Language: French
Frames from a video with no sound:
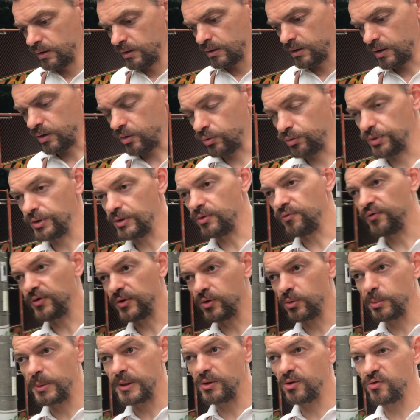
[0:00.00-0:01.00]
Alors on dit le
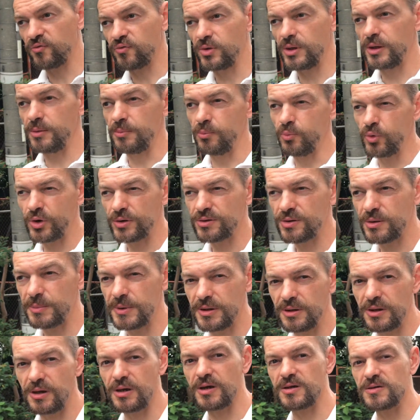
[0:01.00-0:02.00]
phénomène ovni, moi ça
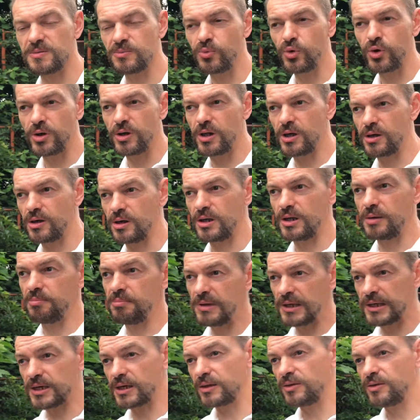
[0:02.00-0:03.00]
m'intéresse moins la,
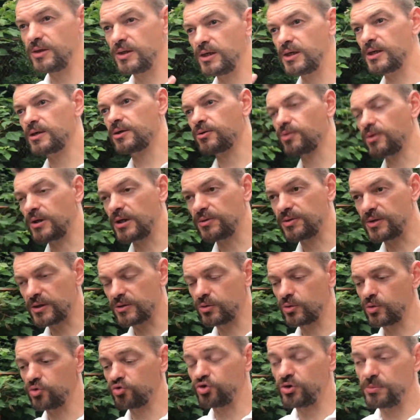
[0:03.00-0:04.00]
mécanique, la
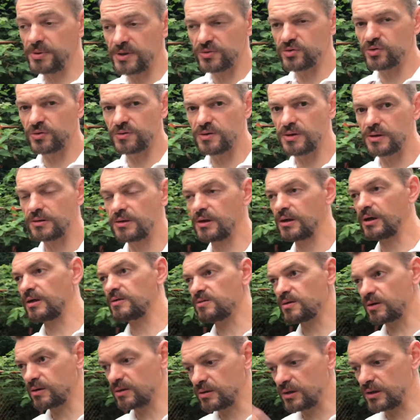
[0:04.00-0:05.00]
technologie, bien sûr c'est
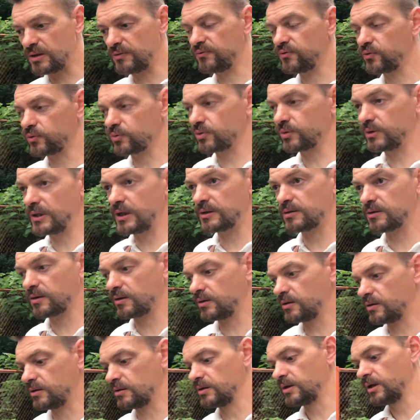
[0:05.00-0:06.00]
intéressant et il faut connaître
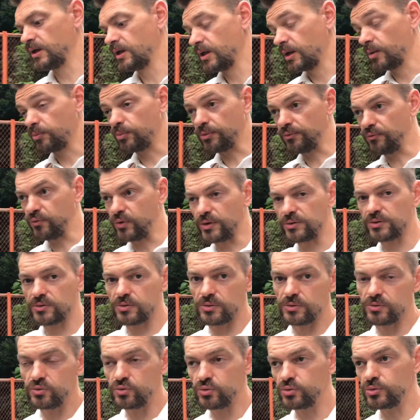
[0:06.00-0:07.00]
euh, pour voir ce que
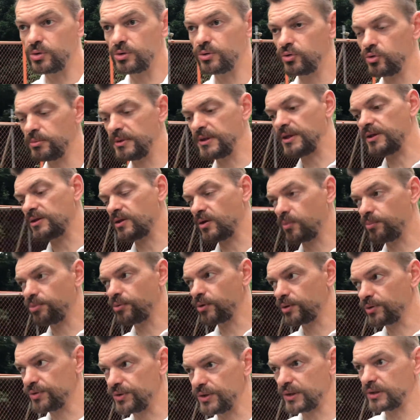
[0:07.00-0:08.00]
nous, humanité, on peut
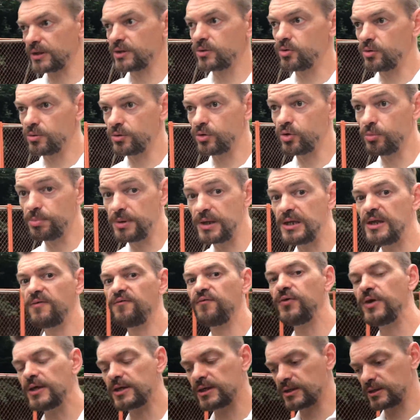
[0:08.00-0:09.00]
en tirer de,
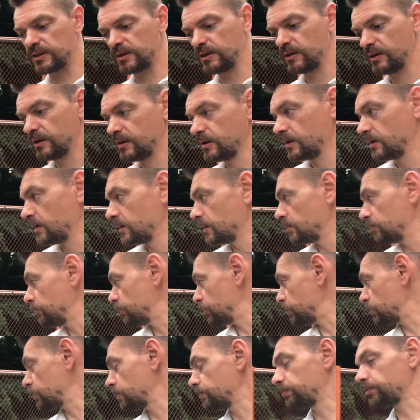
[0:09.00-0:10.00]
bénéfique
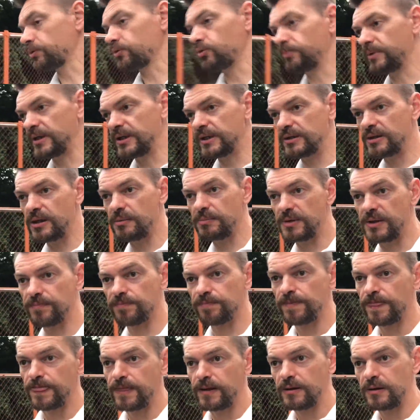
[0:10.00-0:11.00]
pour, l'humanité, mais
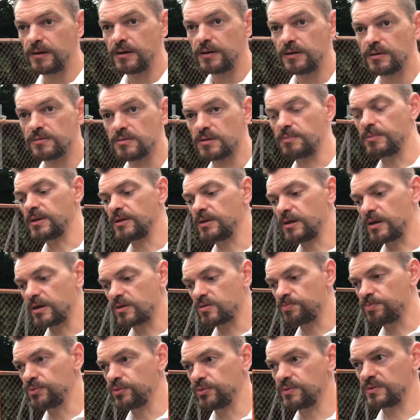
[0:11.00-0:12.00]
ce qui m'intéresse
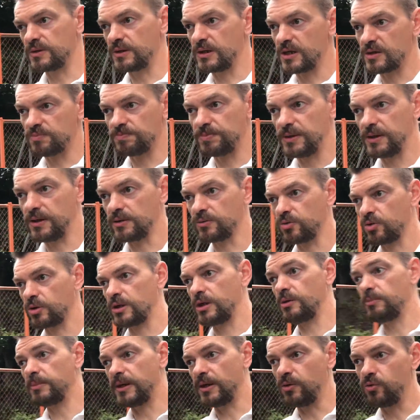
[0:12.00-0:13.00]
plus c'est l'aspect entre
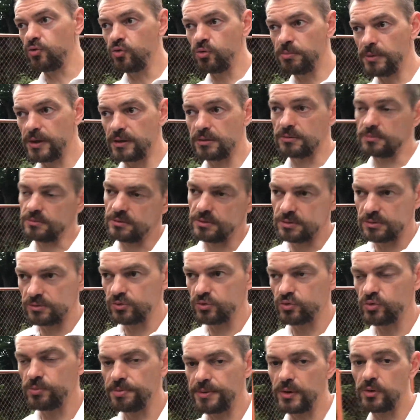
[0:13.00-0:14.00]
guillemets humain, et du
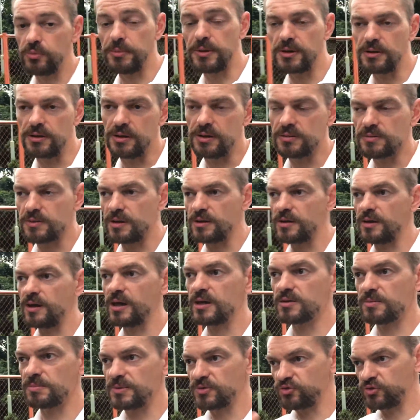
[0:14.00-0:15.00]
coup pas humain,
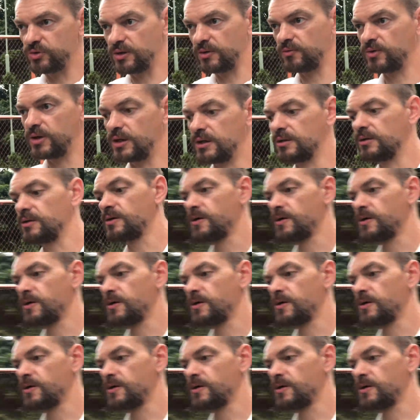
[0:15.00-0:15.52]
extraterrestre, mais je veux dire voilà,